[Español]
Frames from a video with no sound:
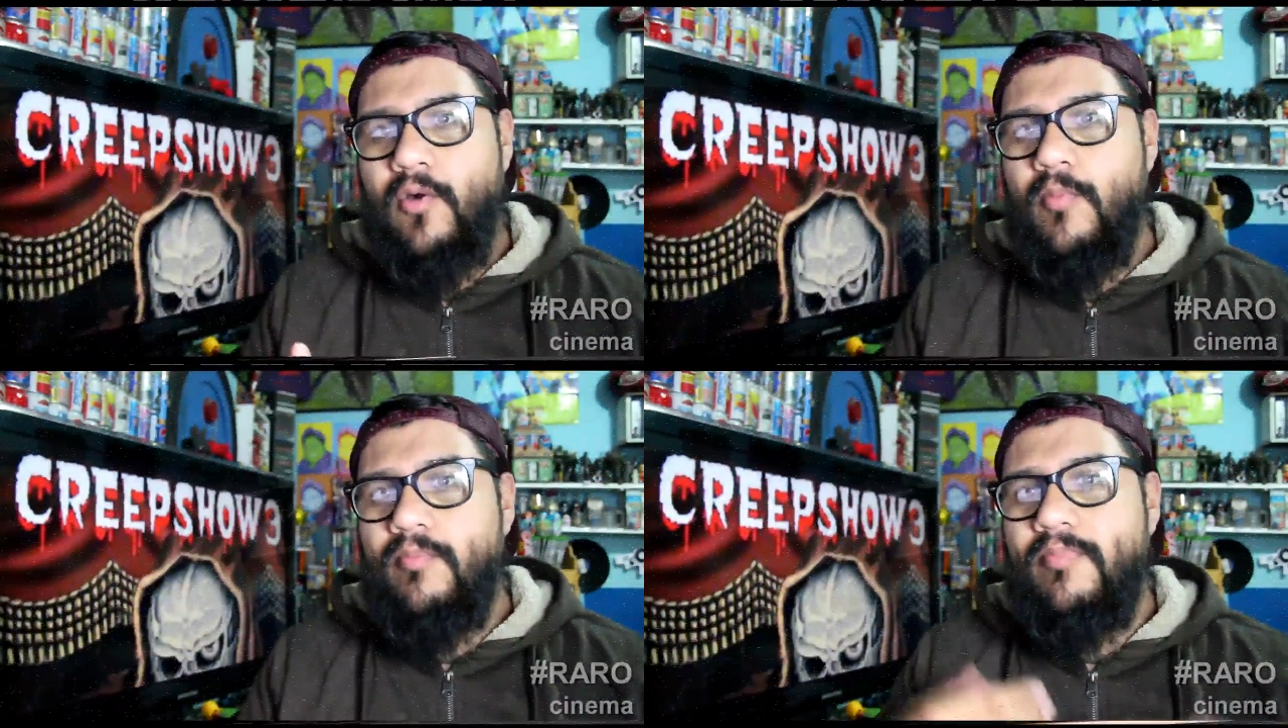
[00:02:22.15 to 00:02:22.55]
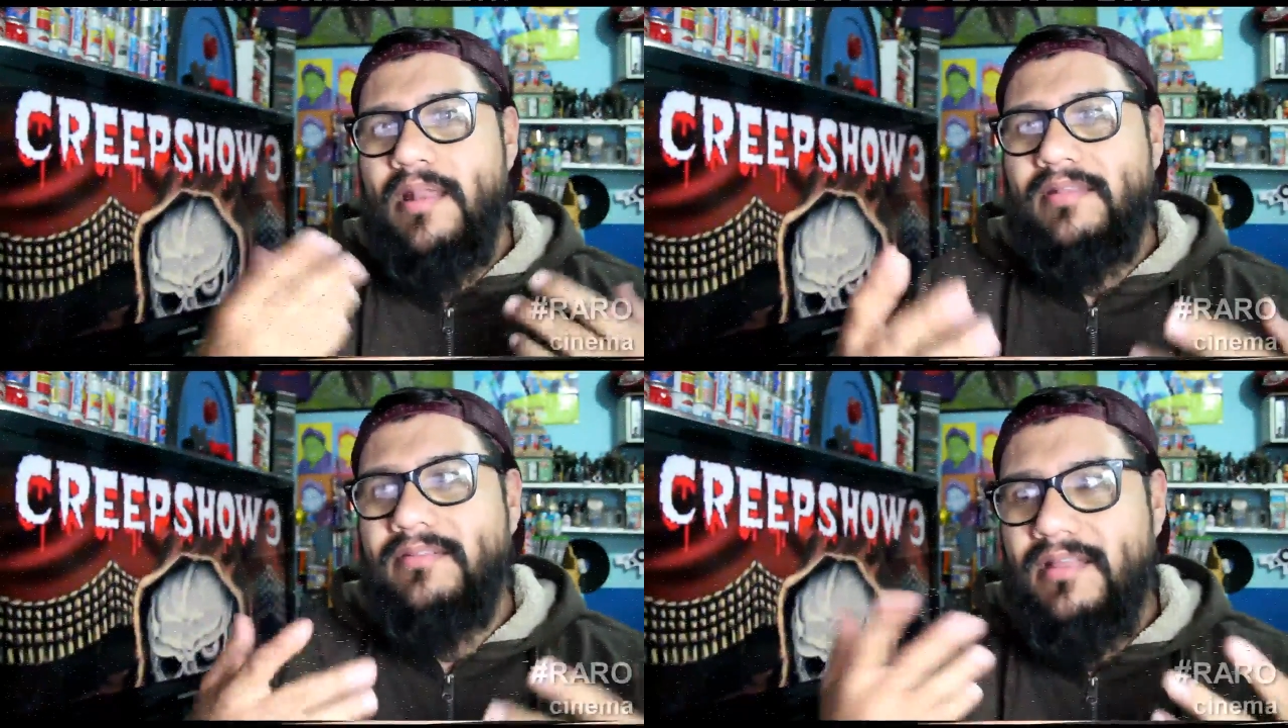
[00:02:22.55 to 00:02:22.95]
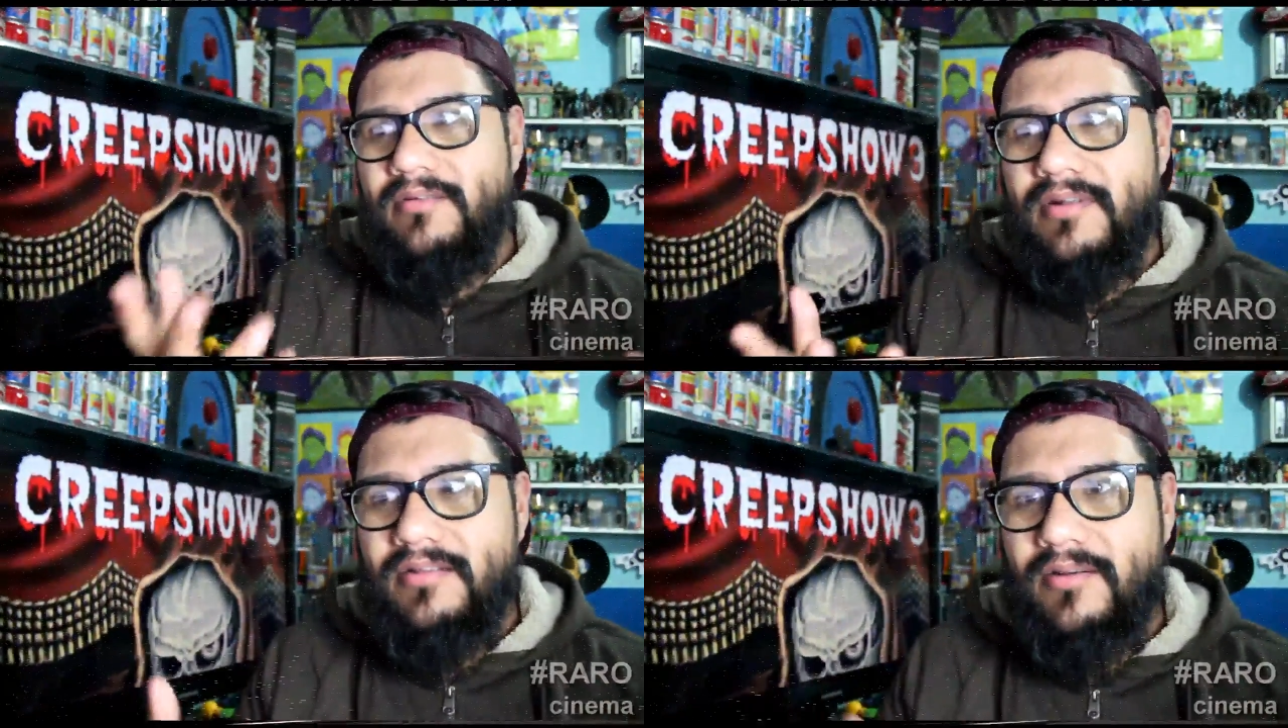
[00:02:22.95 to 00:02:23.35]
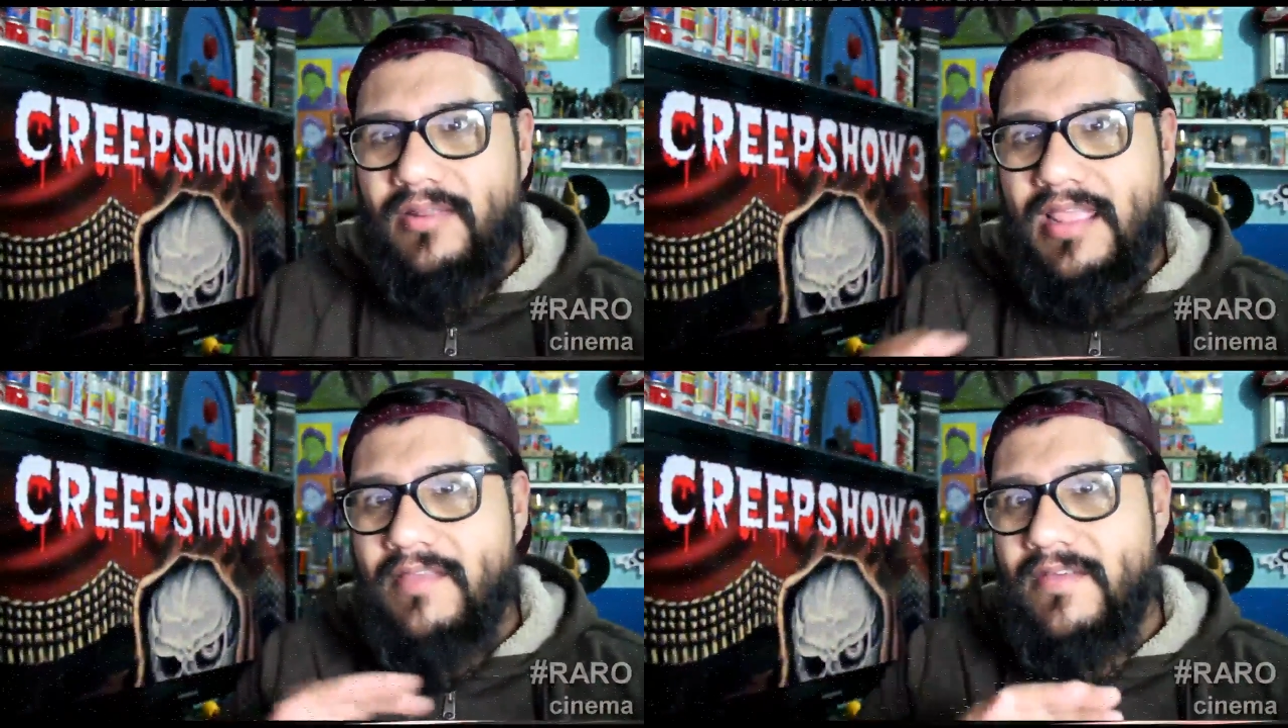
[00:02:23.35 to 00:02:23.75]
completar una
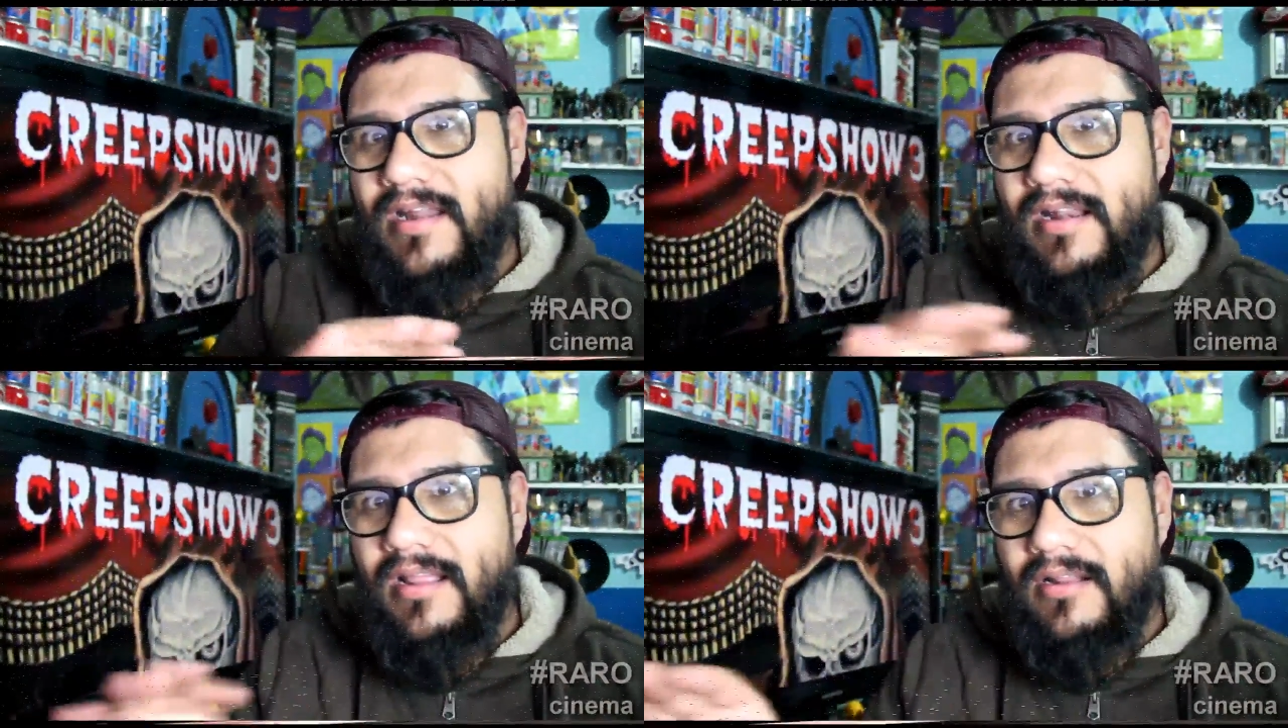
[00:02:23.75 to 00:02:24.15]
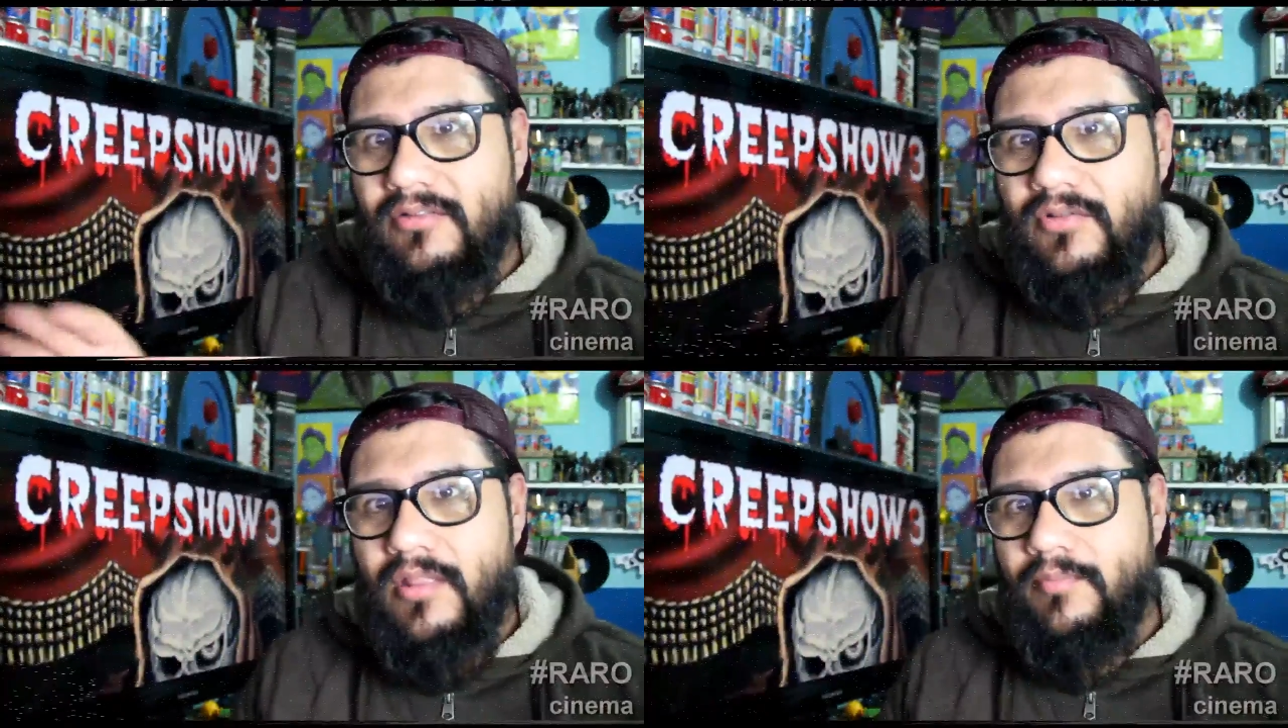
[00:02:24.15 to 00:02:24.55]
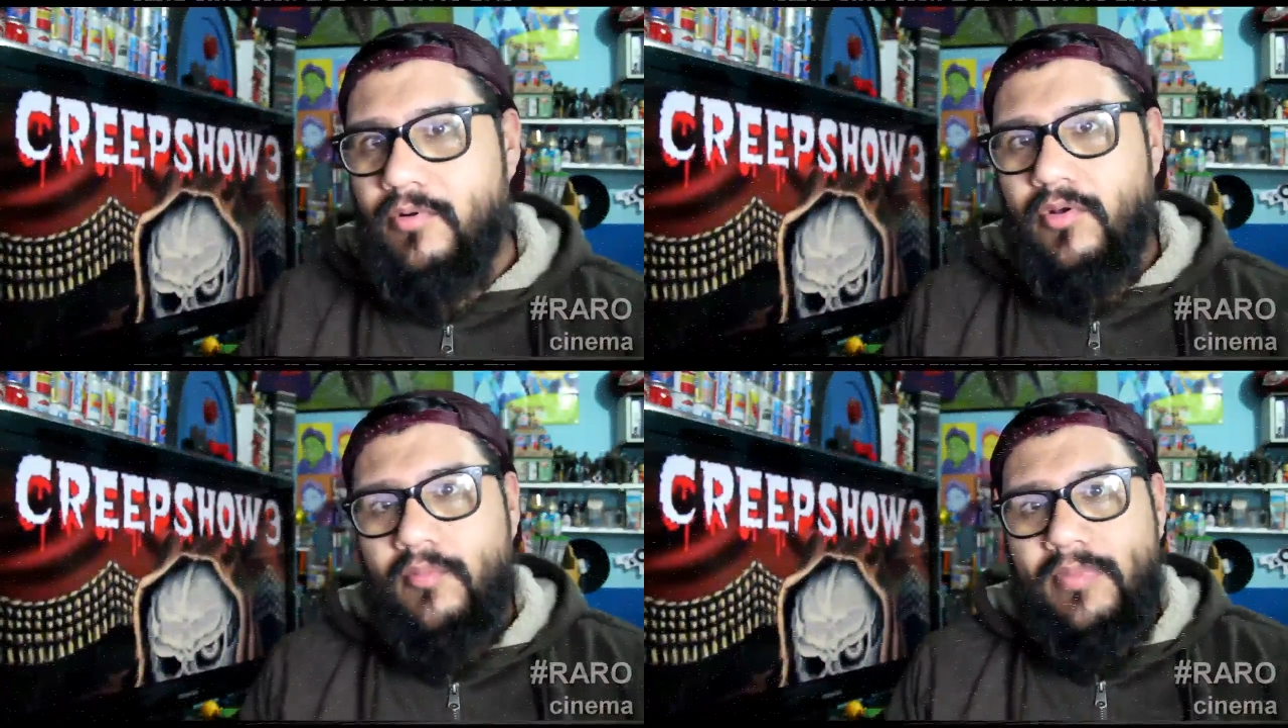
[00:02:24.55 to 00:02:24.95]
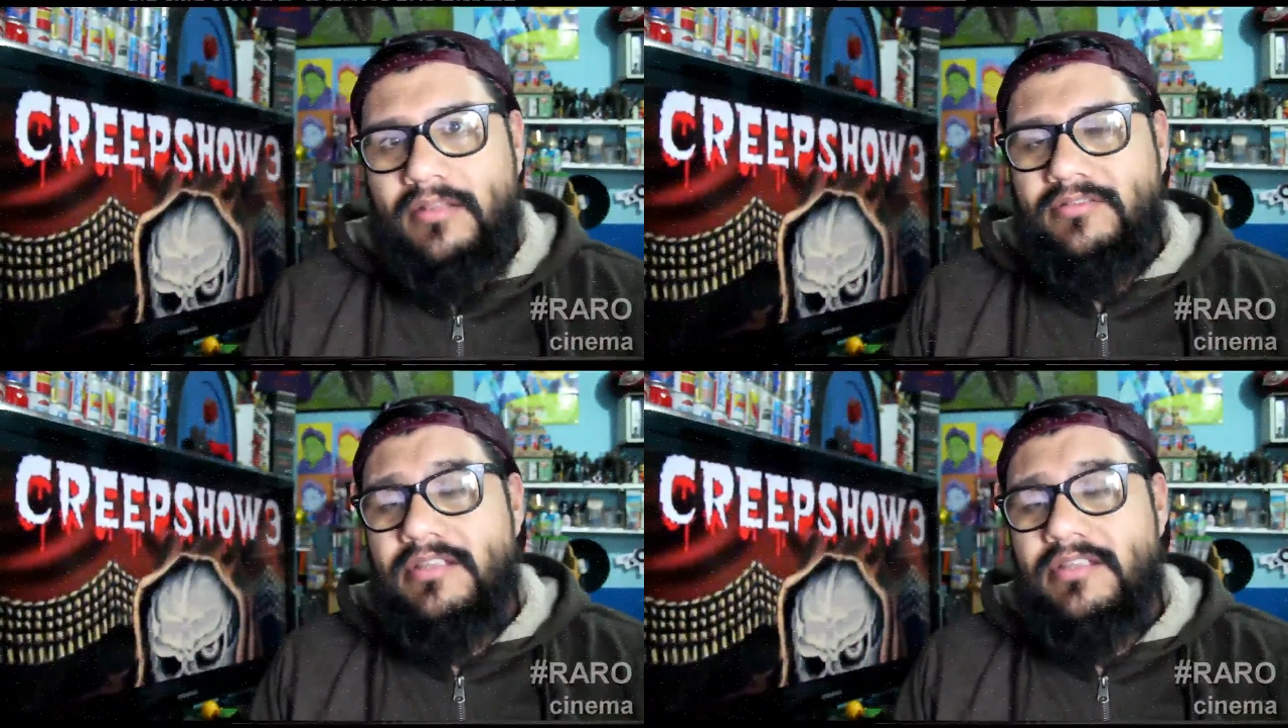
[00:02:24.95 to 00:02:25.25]
trilogía y verla toda por completo.